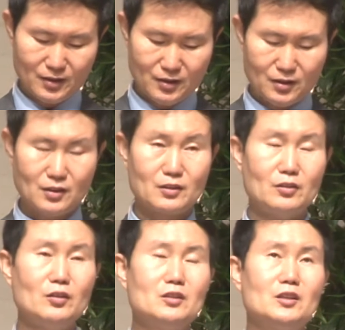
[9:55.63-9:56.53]
아,
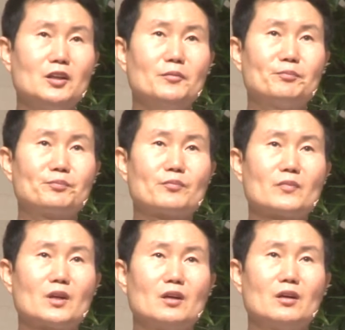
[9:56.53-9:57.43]
그런데 이제
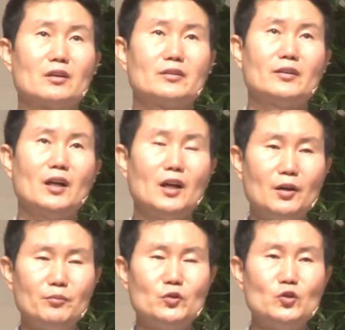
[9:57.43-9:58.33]
그
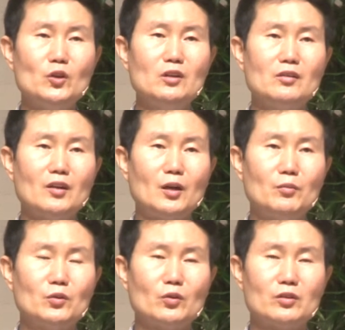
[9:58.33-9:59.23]
사람 주위에 있는
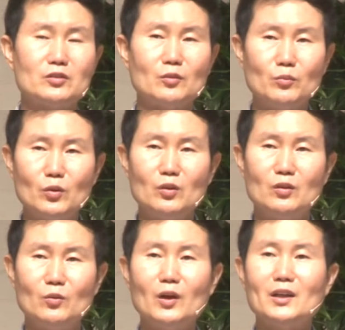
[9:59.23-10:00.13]
사람을 통해서
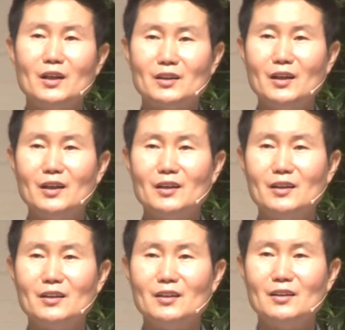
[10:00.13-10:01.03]
정보를 확인할 때
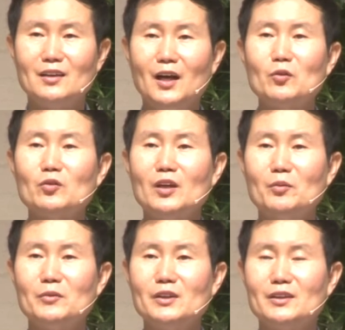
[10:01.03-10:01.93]
한국
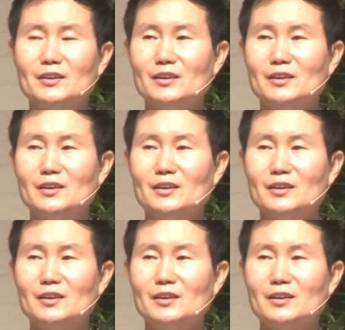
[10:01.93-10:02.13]
사람들은